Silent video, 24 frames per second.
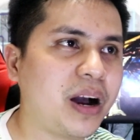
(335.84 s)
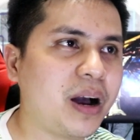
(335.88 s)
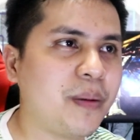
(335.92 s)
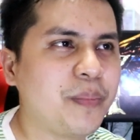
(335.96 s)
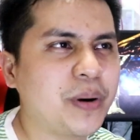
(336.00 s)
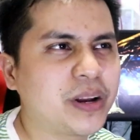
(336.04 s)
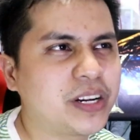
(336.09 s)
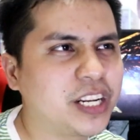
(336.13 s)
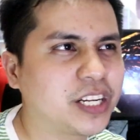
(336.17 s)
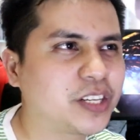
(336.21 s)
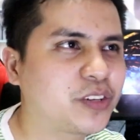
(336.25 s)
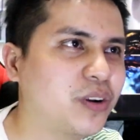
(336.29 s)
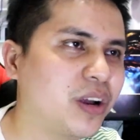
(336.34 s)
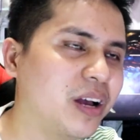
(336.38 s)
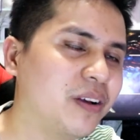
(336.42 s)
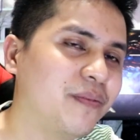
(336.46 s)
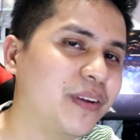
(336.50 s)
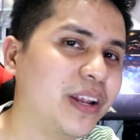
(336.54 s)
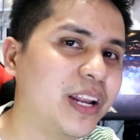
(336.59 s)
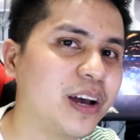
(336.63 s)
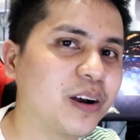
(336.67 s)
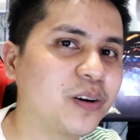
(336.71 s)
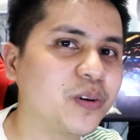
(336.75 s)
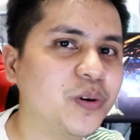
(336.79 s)
baka pag
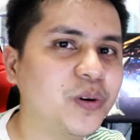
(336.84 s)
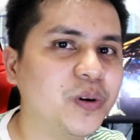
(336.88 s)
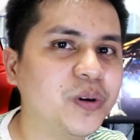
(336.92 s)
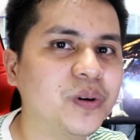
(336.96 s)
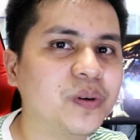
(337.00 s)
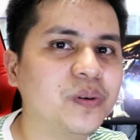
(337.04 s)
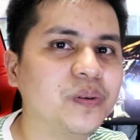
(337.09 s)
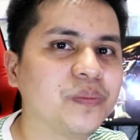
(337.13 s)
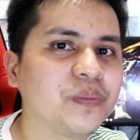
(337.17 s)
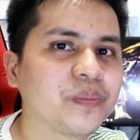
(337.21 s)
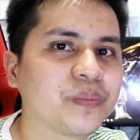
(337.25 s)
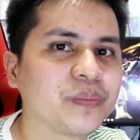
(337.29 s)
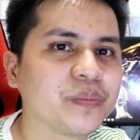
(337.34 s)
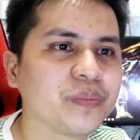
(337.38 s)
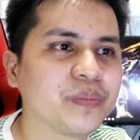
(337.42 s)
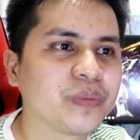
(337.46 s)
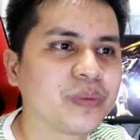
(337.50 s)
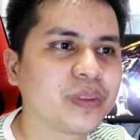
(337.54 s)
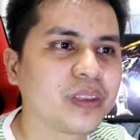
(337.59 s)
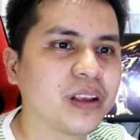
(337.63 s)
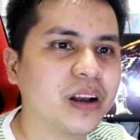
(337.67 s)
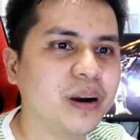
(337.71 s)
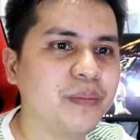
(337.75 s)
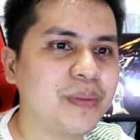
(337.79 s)
nag-travel ako,
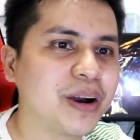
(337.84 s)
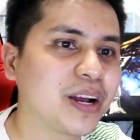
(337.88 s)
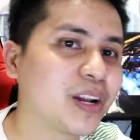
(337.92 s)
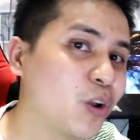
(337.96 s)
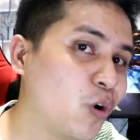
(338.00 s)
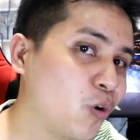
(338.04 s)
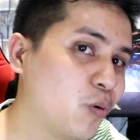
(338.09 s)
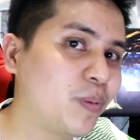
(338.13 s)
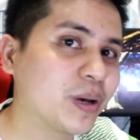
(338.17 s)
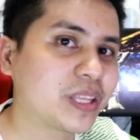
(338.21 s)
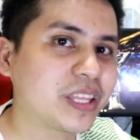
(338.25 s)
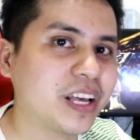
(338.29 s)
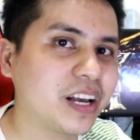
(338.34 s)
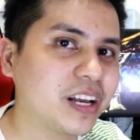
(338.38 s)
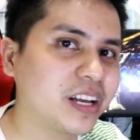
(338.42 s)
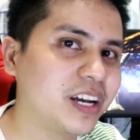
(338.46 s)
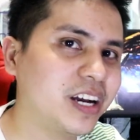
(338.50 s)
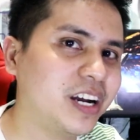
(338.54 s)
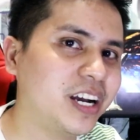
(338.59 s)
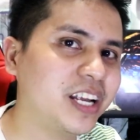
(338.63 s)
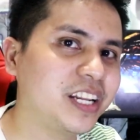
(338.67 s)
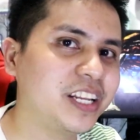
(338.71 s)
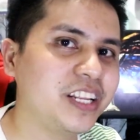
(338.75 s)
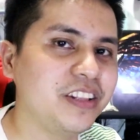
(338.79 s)
maglobat
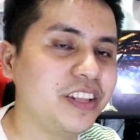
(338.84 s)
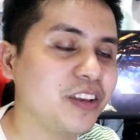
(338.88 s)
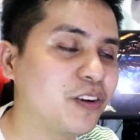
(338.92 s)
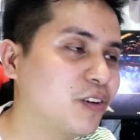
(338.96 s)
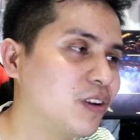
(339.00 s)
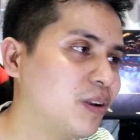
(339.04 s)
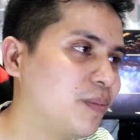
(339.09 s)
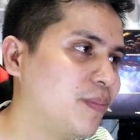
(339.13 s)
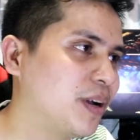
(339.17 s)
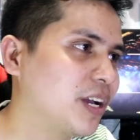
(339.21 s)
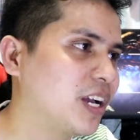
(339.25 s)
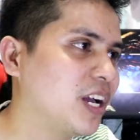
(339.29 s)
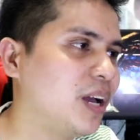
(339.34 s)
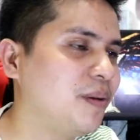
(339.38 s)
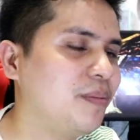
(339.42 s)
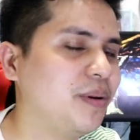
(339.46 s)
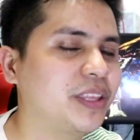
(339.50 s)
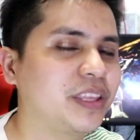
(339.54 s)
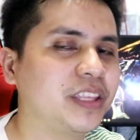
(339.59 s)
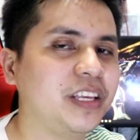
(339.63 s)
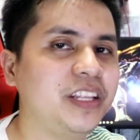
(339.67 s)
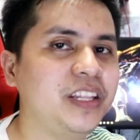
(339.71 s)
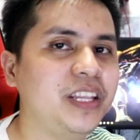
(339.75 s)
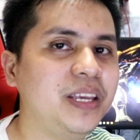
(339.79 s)
agad, hindi ko na
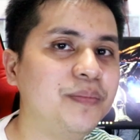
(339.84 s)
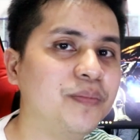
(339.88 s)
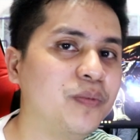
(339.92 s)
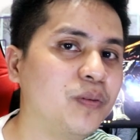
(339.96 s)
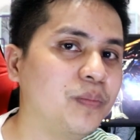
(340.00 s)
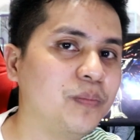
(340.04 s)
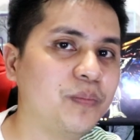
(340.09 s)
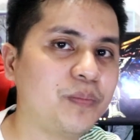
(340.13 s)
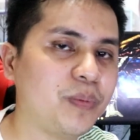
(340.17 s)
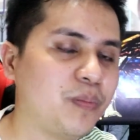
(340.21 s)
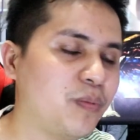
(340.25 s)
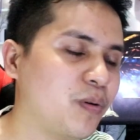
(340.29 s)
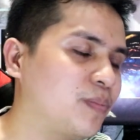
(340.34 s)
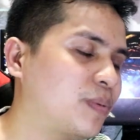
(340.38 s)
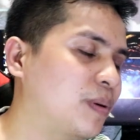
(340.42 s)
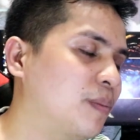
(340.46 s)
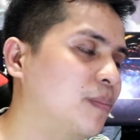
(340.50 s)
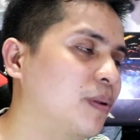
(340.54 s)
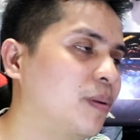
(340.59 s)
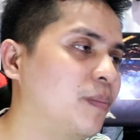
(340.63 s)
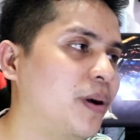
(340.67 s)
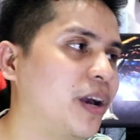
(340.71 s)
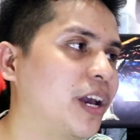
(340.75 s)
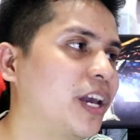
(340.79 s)
magamit, hindi mo po
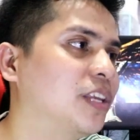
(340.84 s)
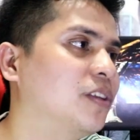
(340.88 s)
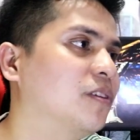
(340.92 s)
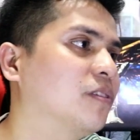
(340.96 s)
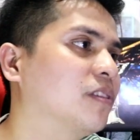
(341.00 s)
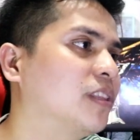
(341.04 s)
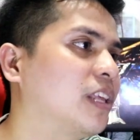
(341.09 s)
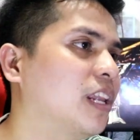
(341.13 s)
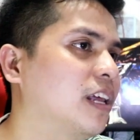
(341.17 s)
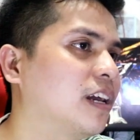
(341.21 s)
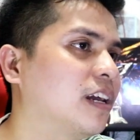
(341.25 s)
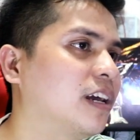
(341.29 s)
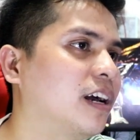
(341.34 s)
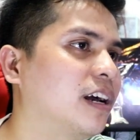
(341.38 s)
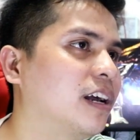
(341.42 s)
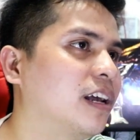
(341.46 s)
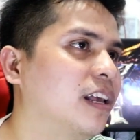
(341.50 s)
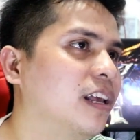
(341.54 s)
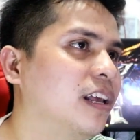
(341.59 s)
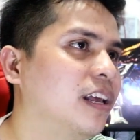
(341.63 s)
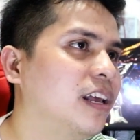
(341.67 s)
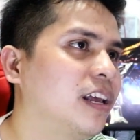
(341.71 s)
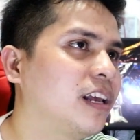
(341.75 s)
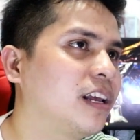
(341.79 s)
poproblemahin yun. Talagang
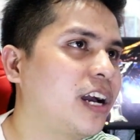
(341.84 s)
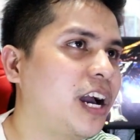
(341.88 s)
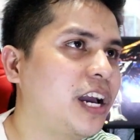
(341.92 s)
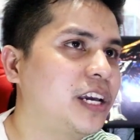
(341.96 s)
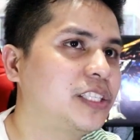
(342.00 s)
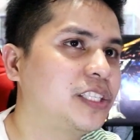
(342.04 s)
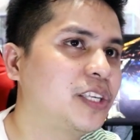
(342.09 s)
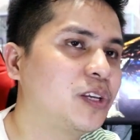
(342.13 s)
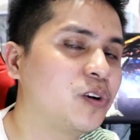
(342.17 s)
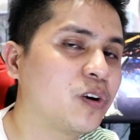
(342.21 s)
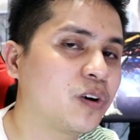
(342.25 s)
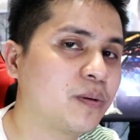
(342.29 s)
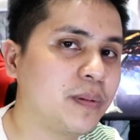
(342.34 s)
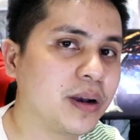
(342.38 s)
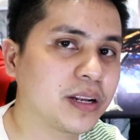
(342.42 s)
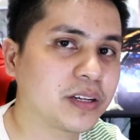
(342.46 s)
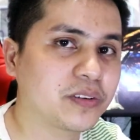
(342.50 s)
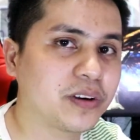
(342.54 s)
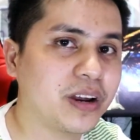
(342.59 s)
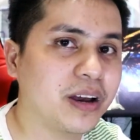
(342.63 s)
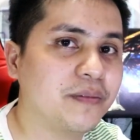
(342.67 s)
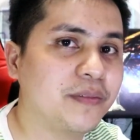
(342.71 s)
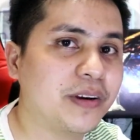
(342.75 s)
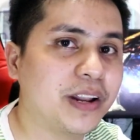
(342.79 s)
kahit siguro
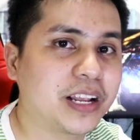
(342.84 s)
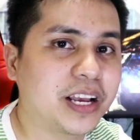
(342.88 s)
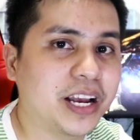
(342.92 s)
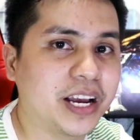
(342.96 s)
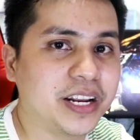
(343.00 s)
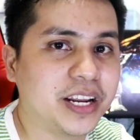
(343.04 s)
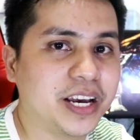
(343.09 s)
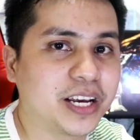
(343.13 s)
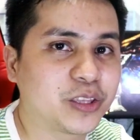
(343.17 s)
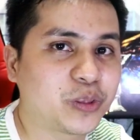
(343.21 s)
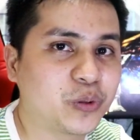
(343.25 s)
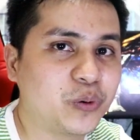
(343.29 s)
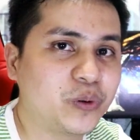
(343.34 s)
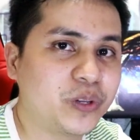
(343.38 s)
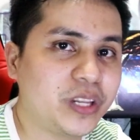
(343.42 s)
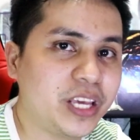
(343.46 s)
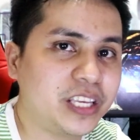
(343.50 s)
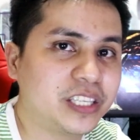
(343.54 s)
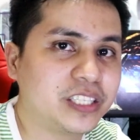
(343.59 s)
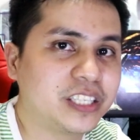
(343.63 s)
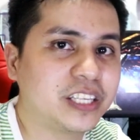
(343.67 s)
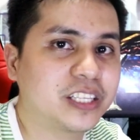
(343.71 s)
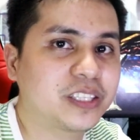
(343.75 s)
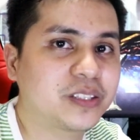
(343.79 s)
mag-travel ka ng 2
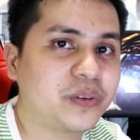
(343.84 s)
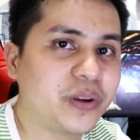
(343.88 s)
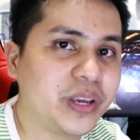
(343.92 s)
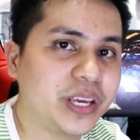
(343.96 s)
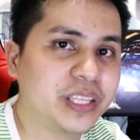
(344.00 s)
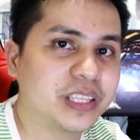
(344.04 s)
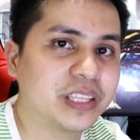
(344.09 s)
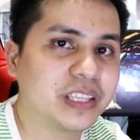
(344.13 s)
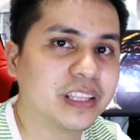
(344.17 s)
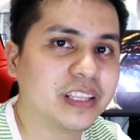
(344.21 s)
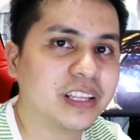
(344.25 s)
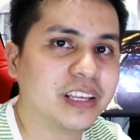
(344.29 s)
days straight,